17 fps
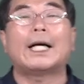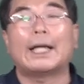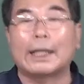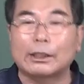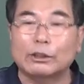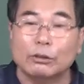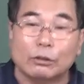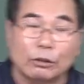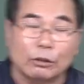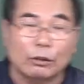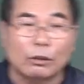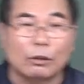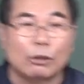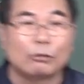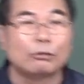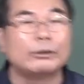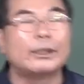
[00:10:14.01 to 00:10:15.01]

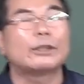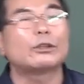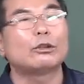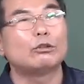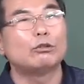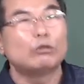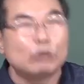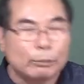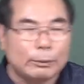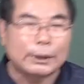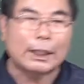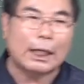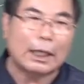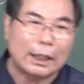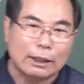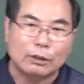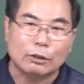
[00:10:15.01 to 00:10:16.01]
강해져서 운에서 유금이
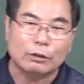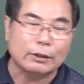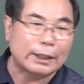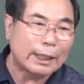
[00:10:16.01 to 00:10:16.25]
강해져서